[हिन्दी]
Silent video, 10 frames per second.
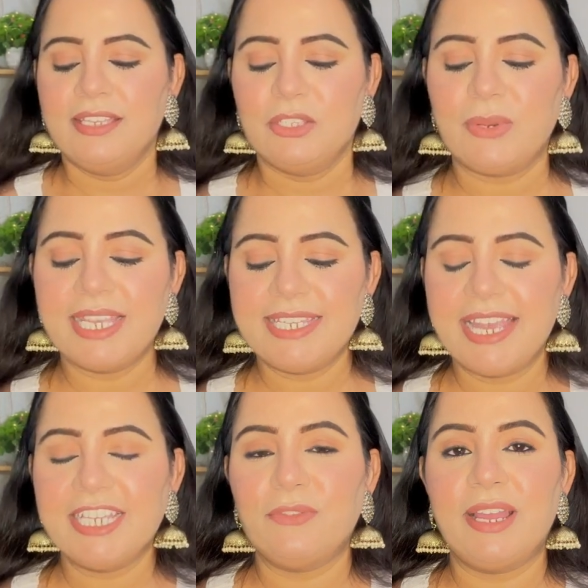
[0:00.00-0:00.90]
सो गाइज
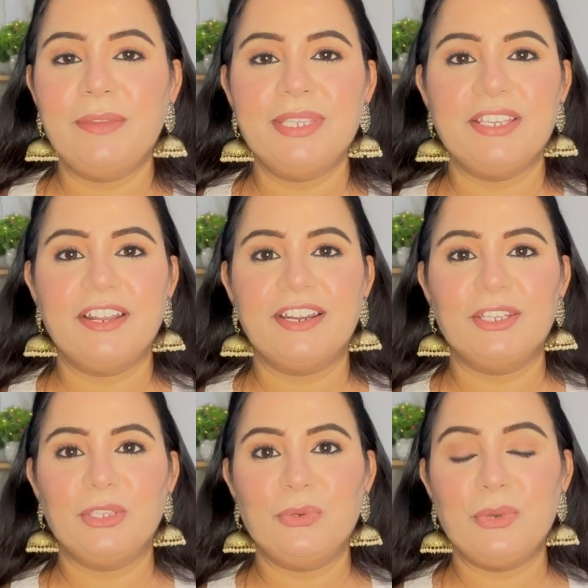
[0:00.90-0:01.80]
नेक्स्ट वाले भी शेयर कर
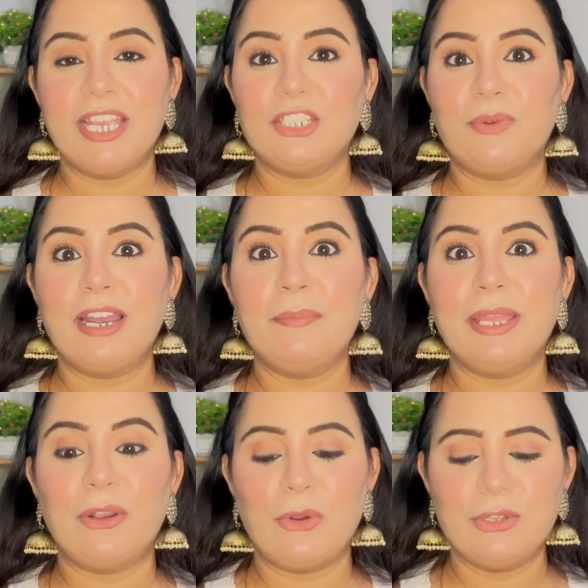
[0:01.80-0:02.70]
देती हूँ नेक्स्ट वाला
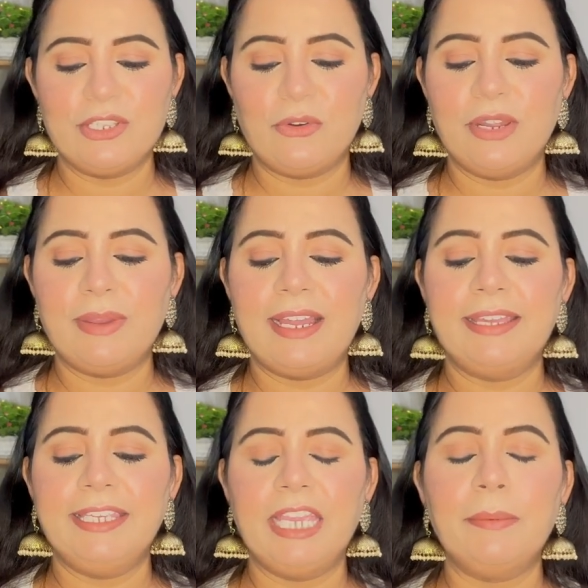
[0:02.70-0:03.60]
मेरा कौन सा होने वाला
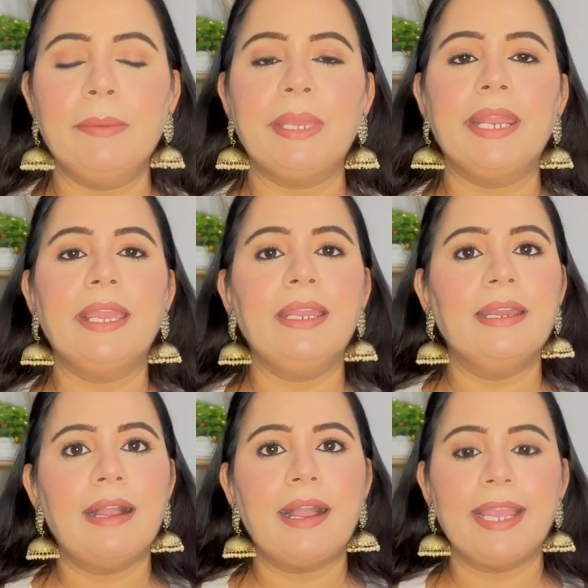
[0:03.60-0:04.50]
है ये भी मैंने
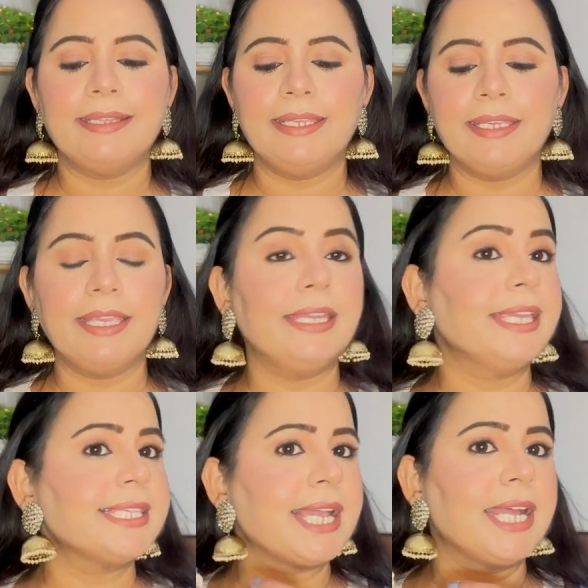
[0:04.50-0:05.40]
आई थिंक
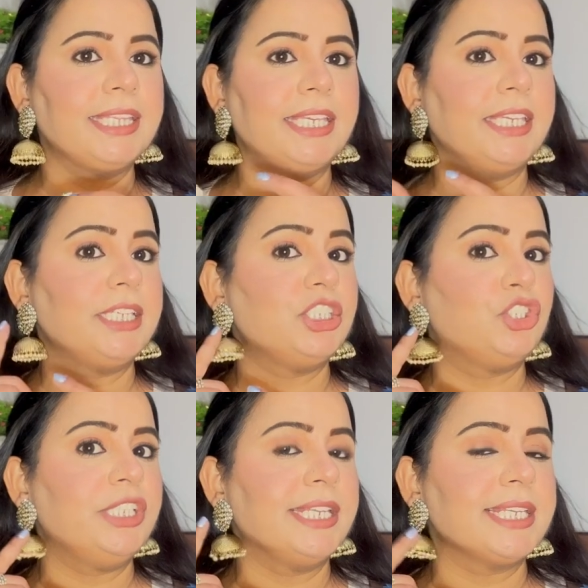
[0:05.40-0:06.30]
इनके साथ ही
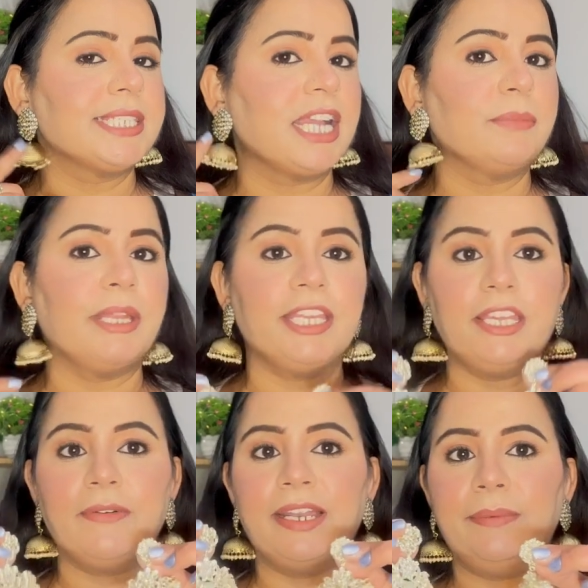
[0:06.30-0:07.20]
इनके साथ मैंने
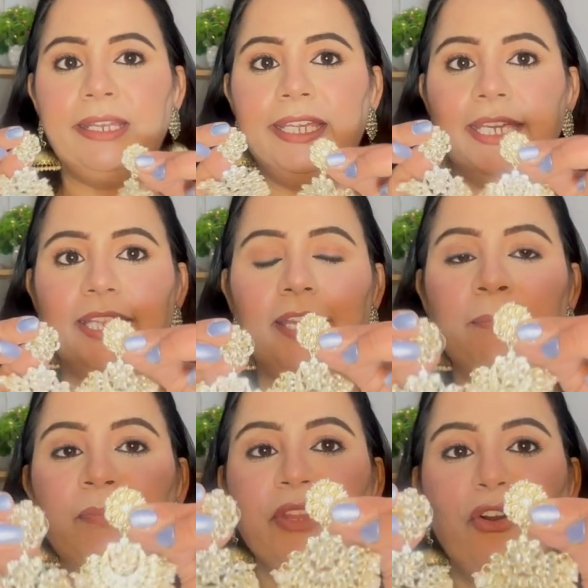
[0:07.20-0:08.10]
ये वाले भी लिए थे
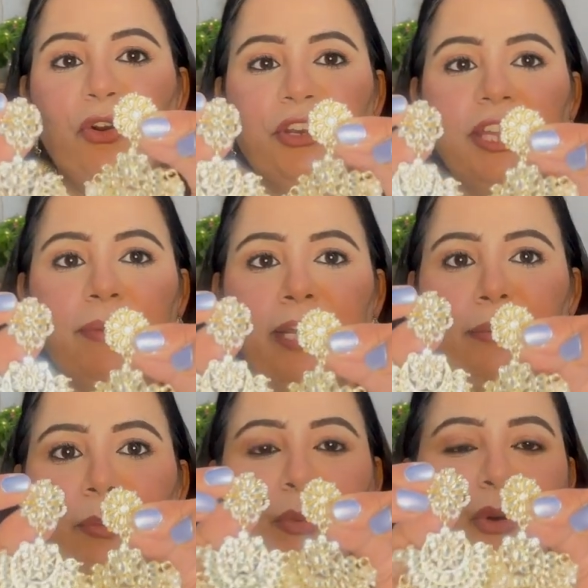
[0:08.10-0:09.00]
और ये वाले
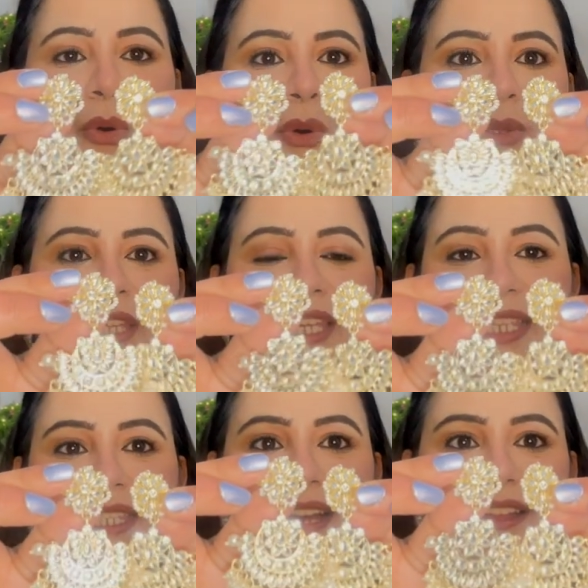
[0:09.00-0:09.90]
भी बहुत
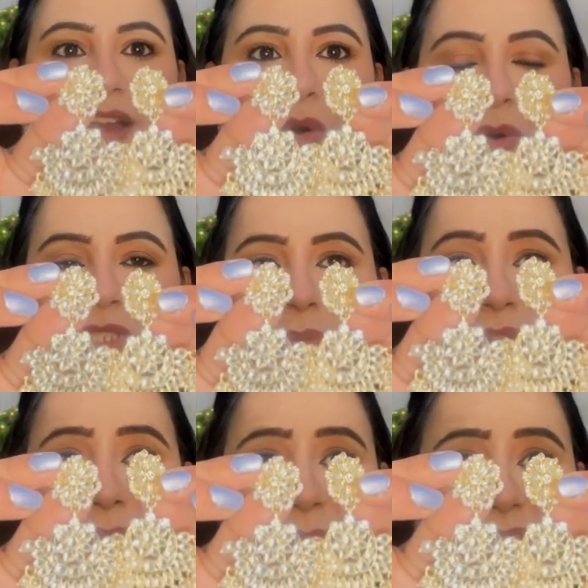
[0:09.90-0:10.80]
ही ज़्यादा औसम है
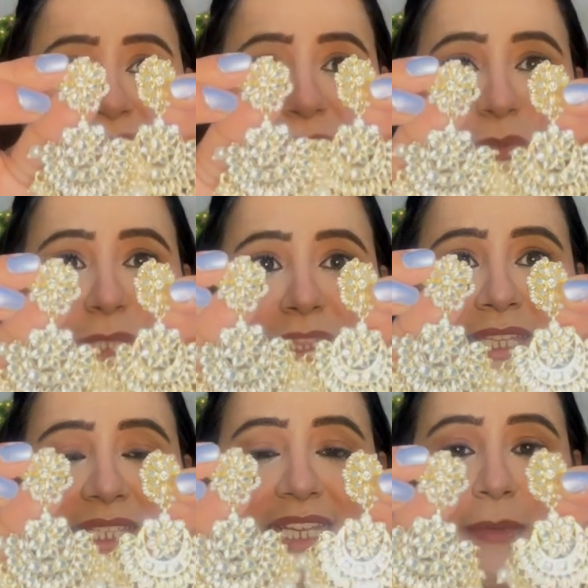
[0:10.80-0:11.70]
आप देख सकते हो
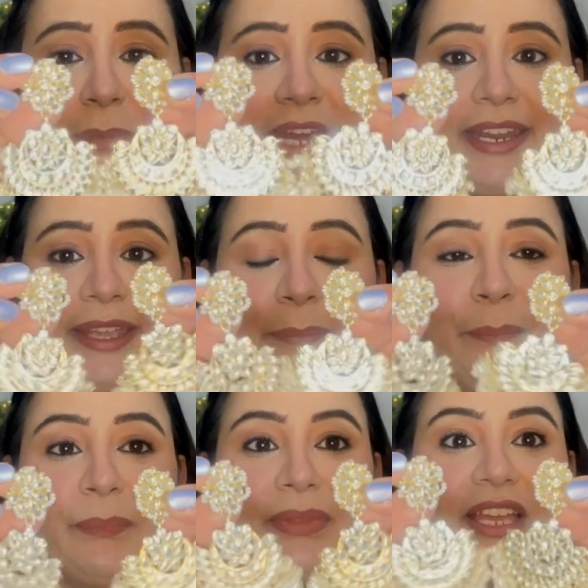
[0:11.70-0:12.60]
कितने ज़्यादा प्यारे हैं
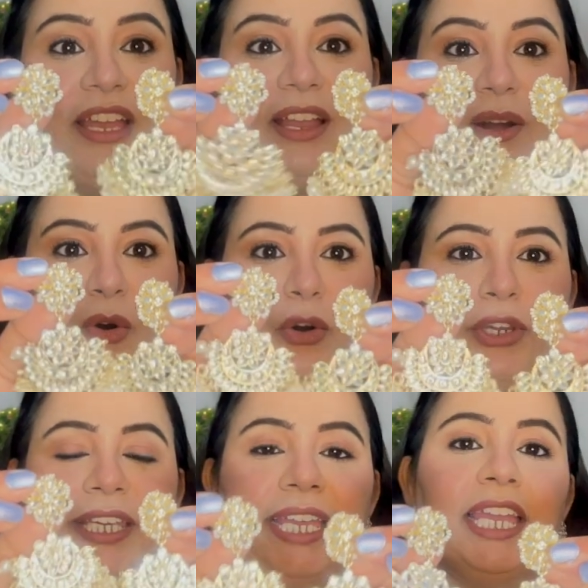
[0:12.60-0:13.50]
और
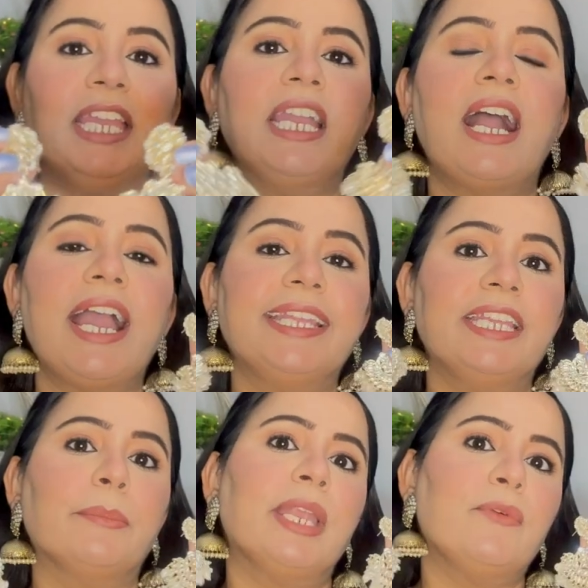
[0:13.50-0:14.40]
ये आई
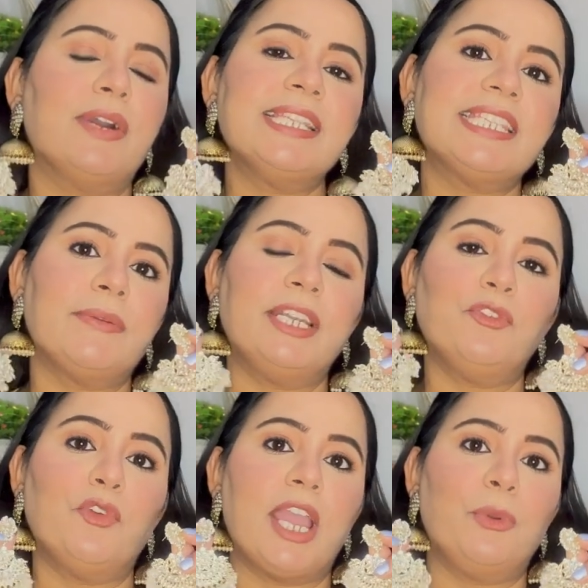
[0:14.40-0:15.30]
थिंक मैंने वन सेवेंटी
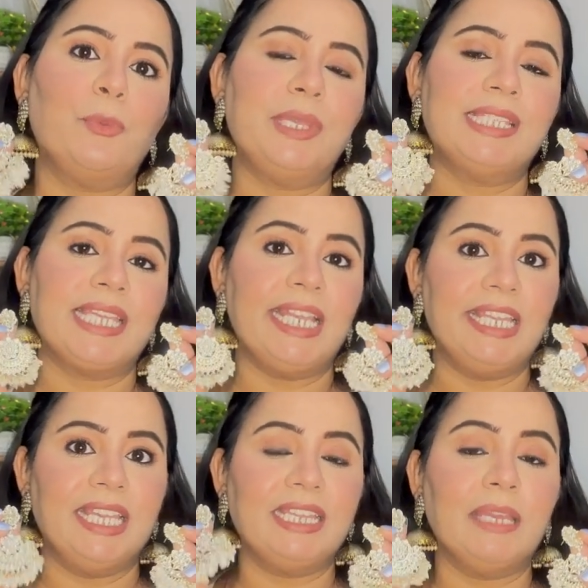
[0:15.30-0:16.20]
फाइव रुपीज़ के
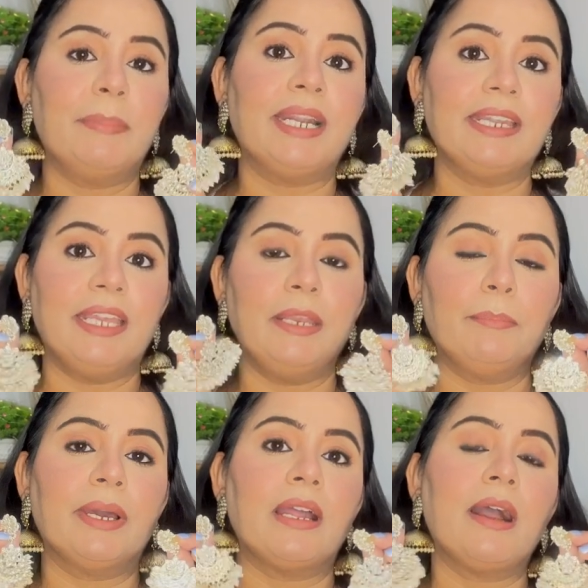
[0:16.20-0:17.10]
लिए थे बट इन
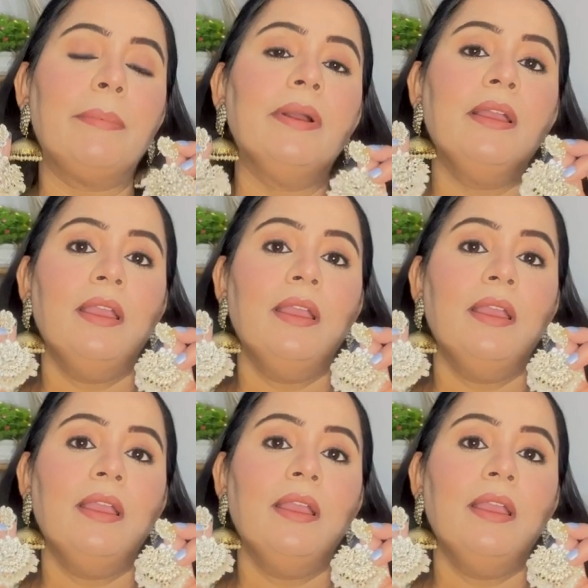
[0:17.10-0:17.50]
पर अब